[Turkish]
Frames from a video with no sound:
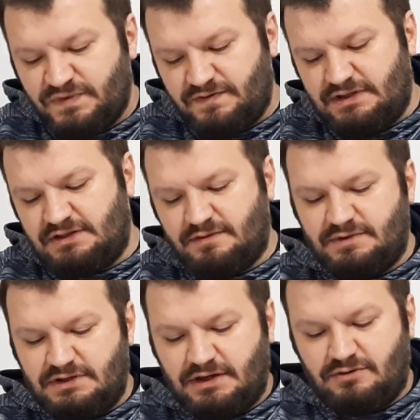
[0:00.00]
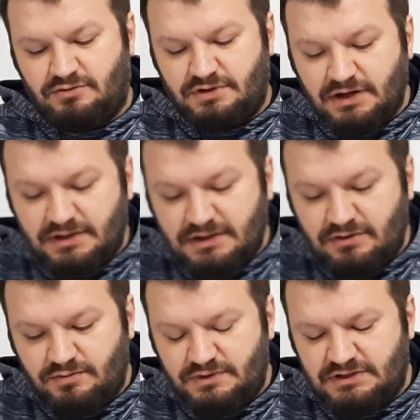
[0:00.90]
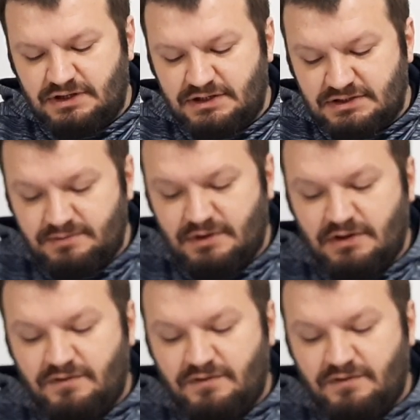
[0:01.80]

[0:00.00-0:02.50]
Ve de tabii ki ek olarak ne olması lazım?